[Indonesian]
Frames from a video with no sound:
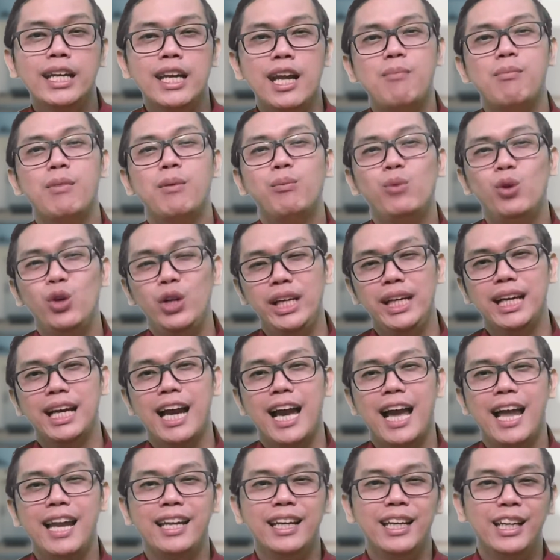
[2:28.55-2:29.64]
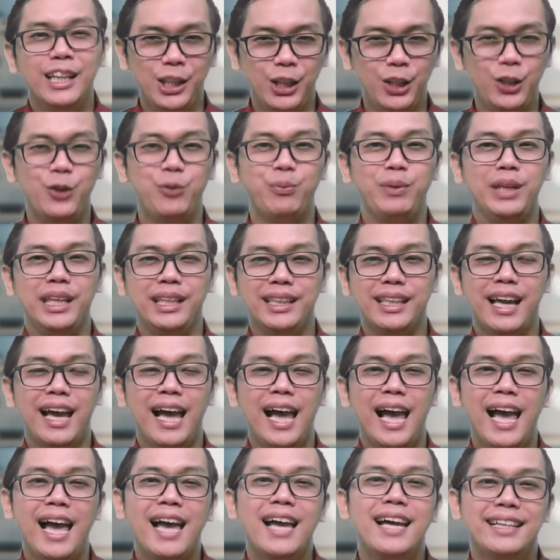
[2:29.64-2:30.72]
dan memulihkan hidup
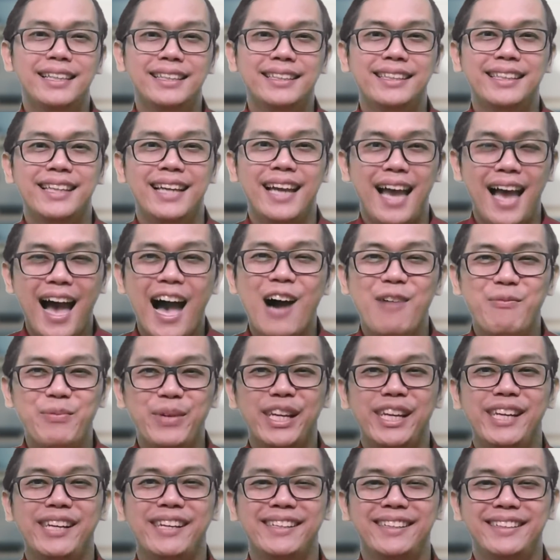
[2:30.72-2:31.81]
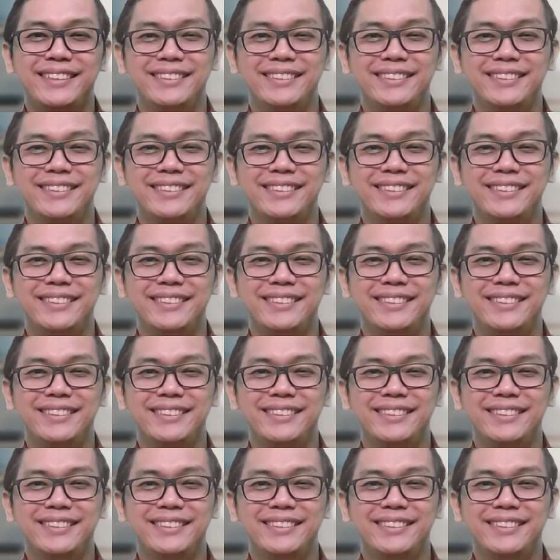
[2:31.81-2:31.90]
kita. Amin.